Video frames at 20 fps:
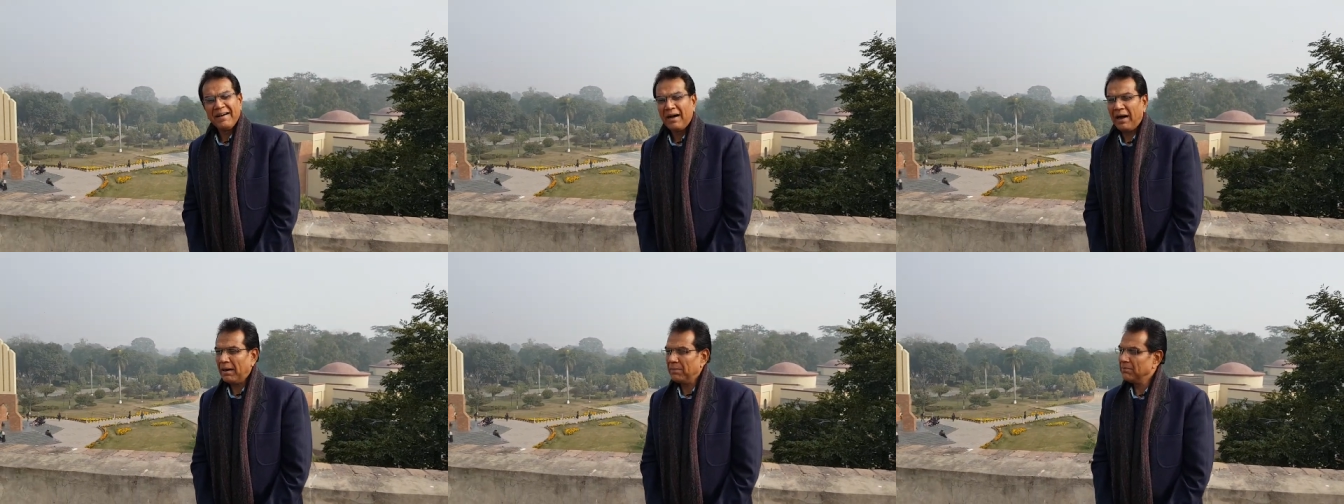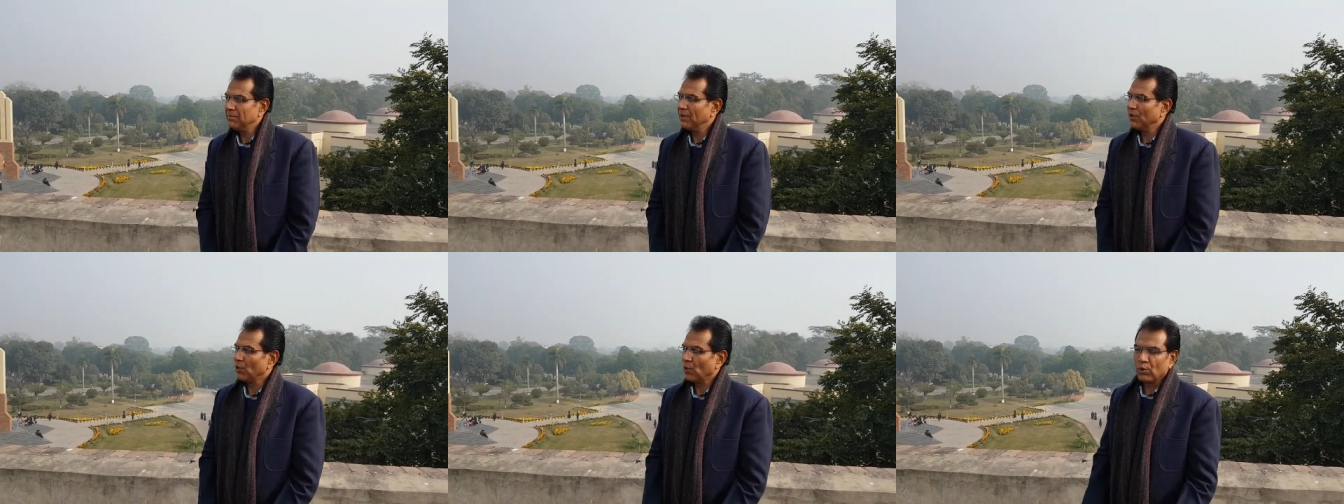
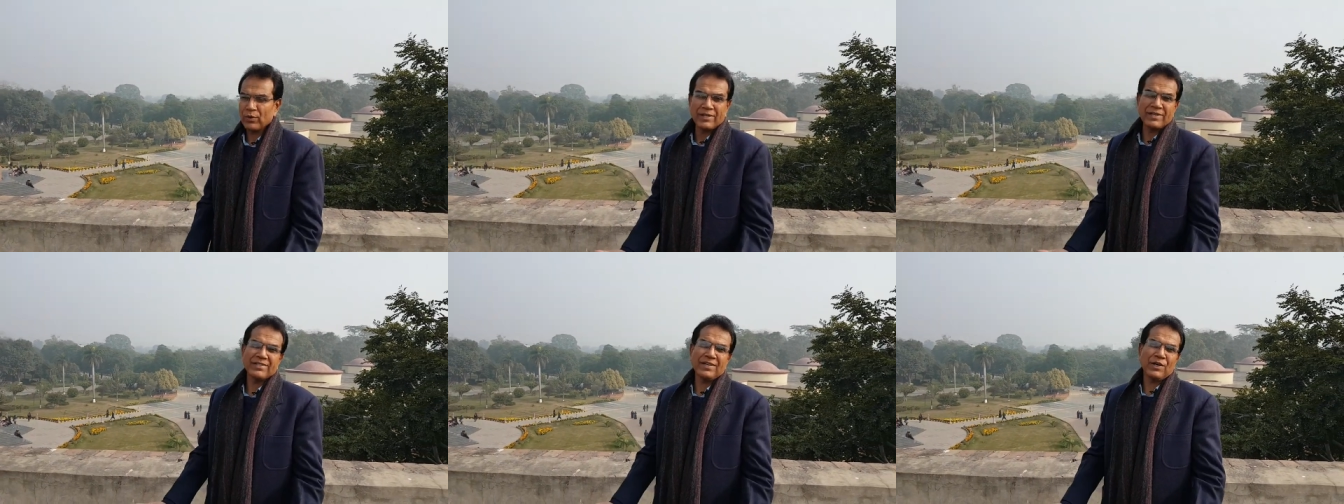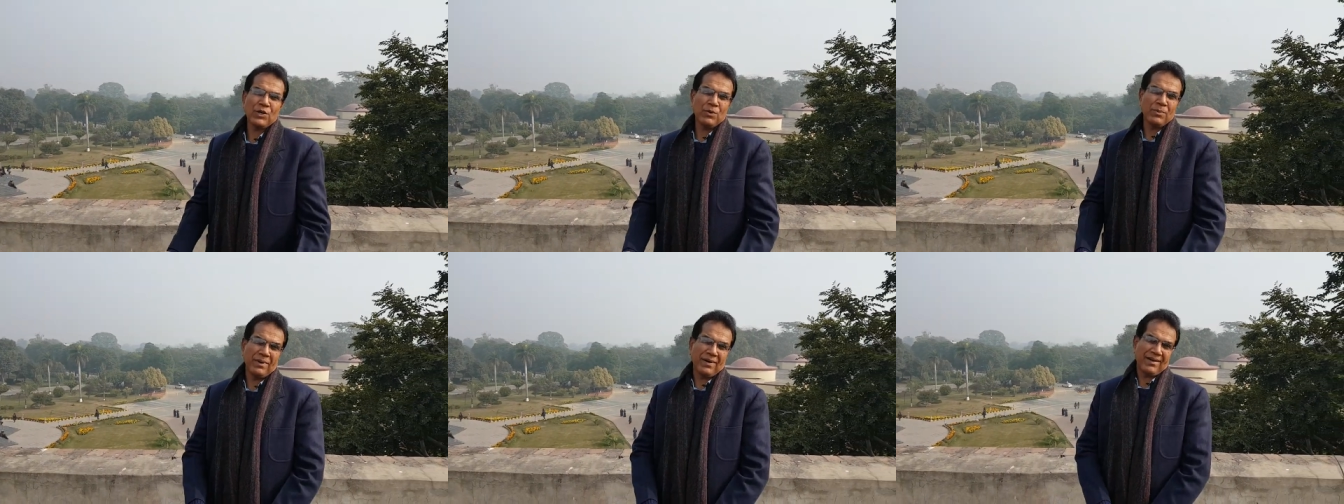हम रोटी
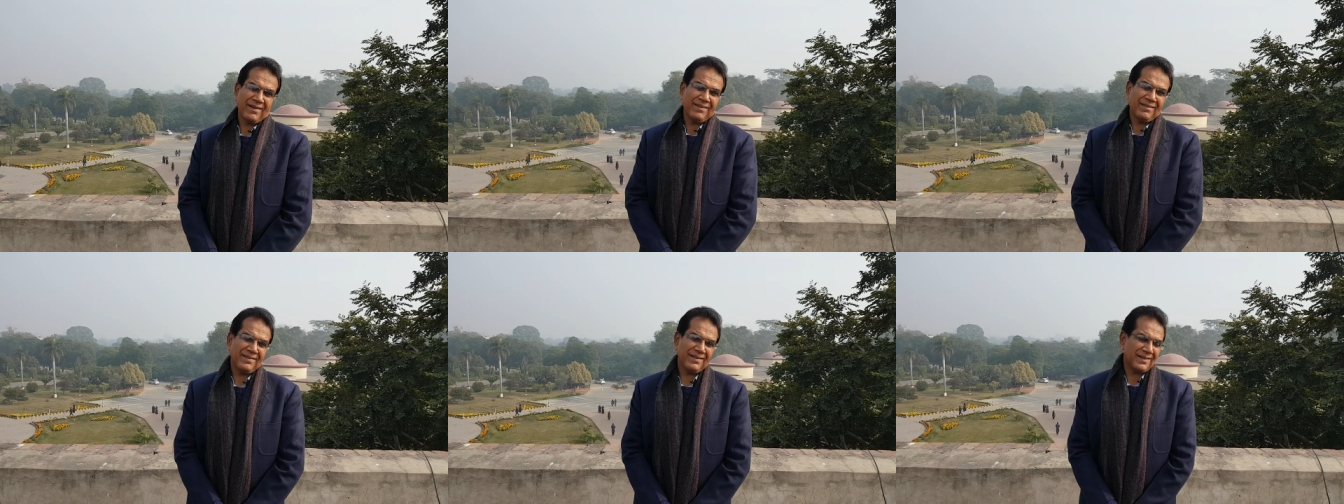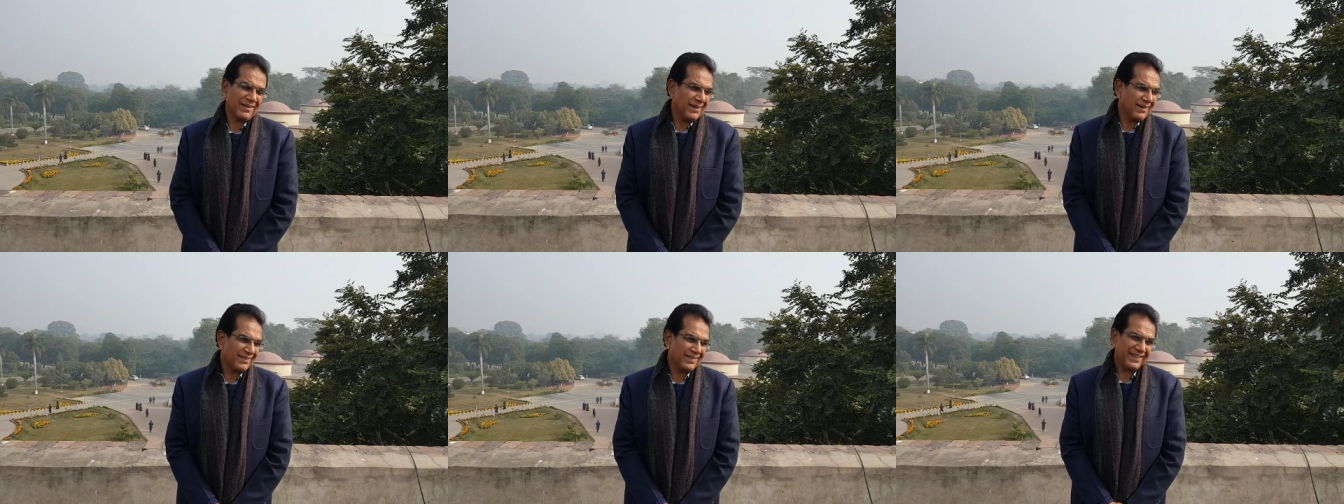सारी
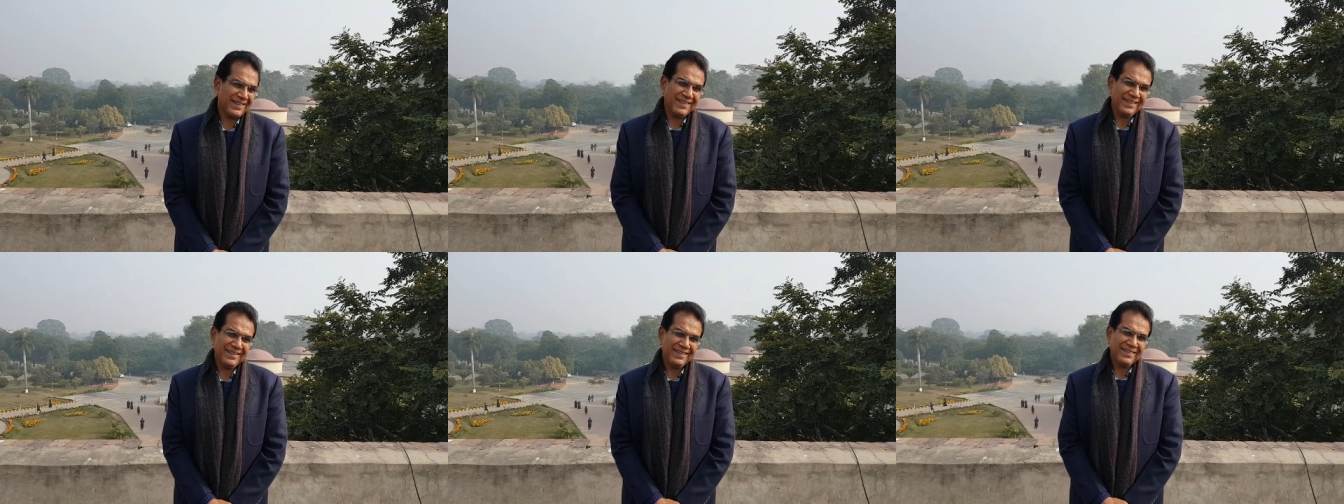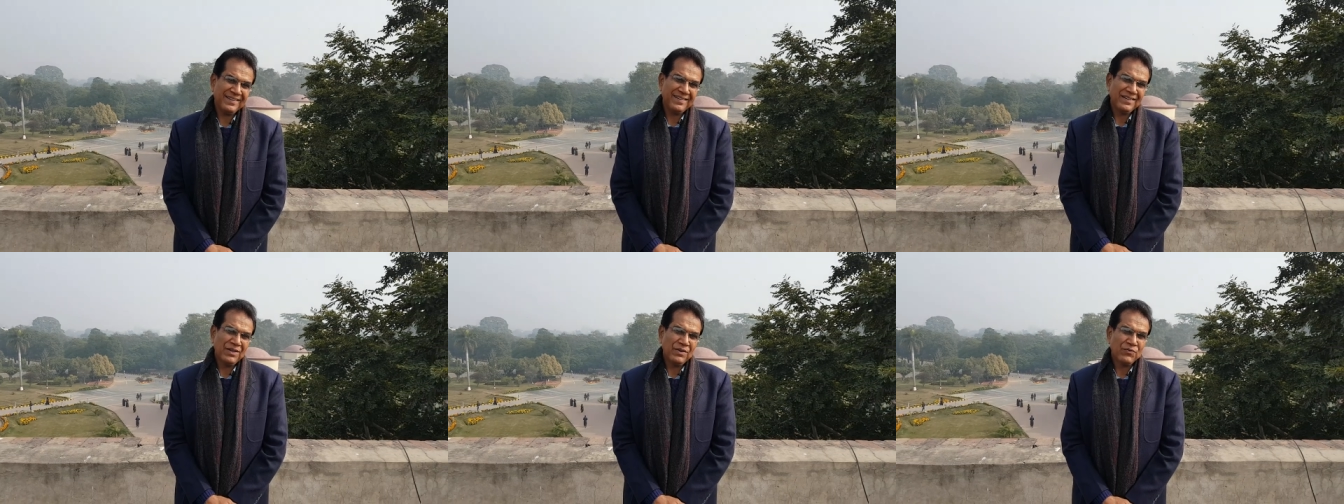उम्र खाते हैं
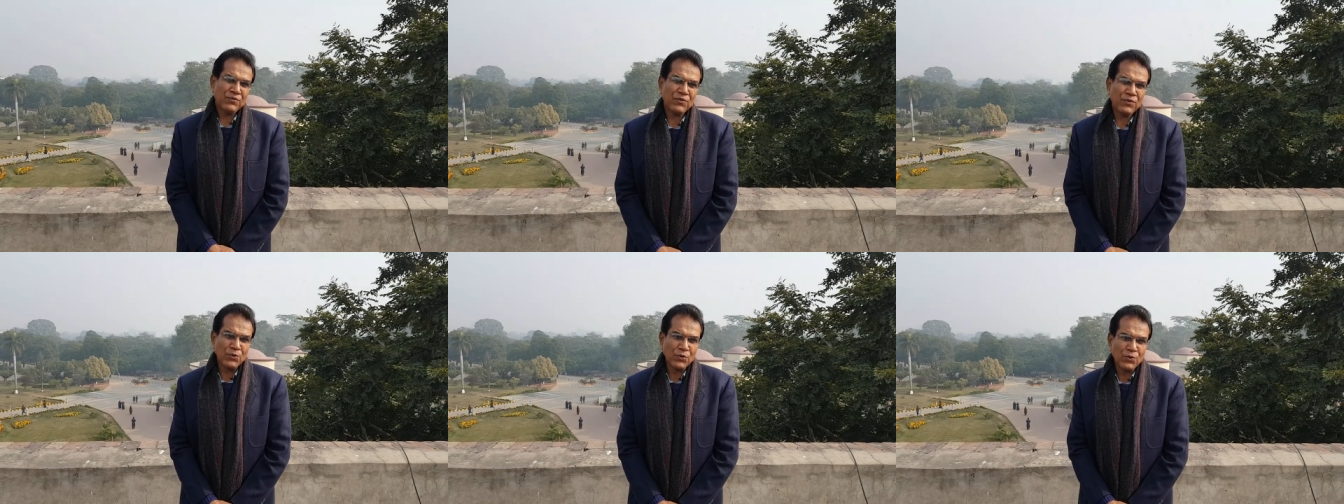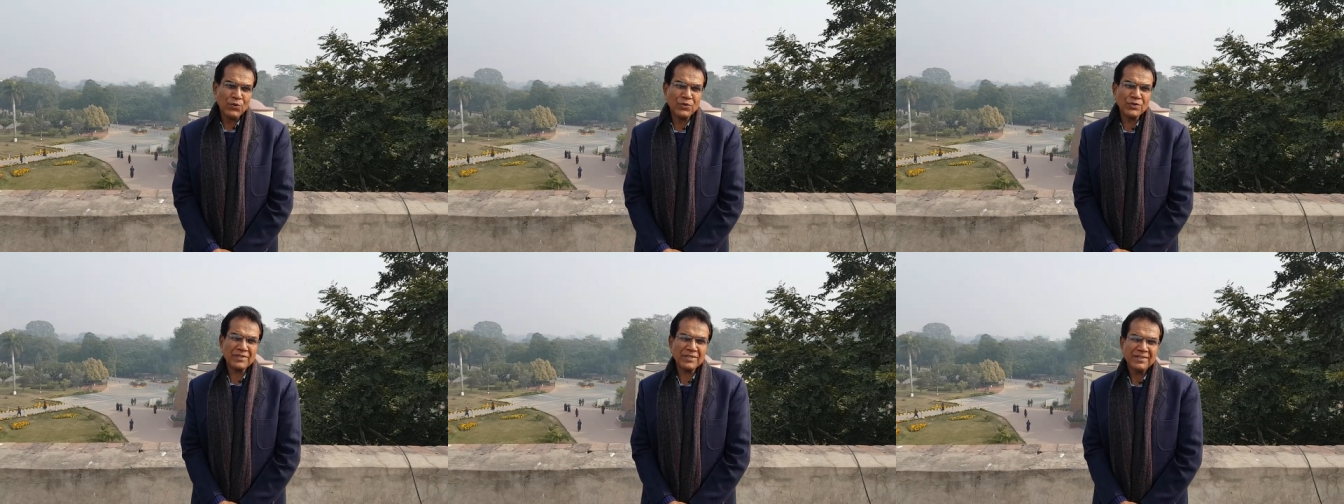
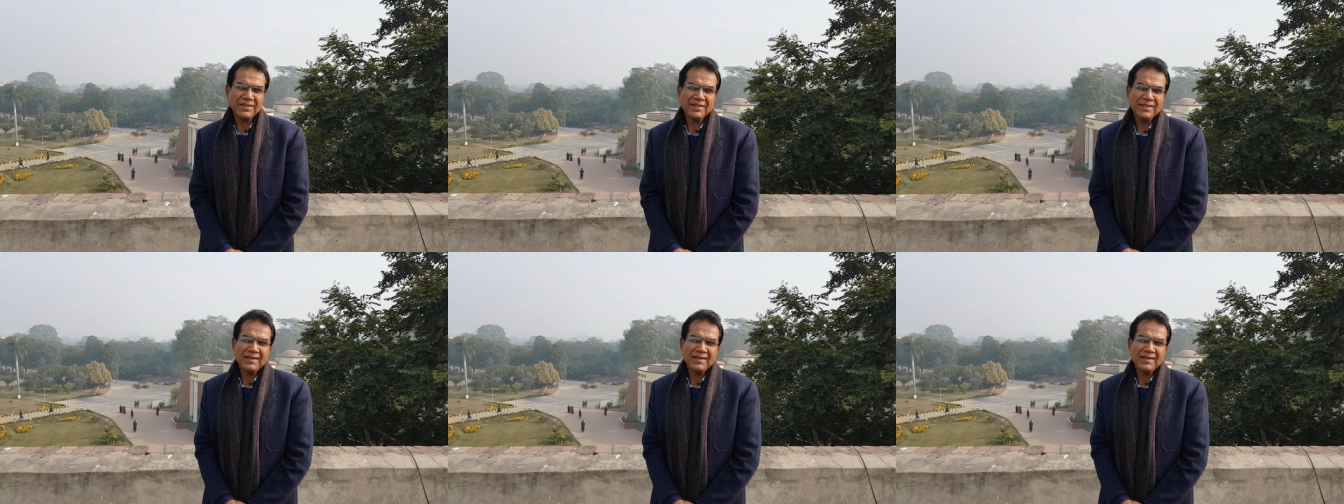फ्रूट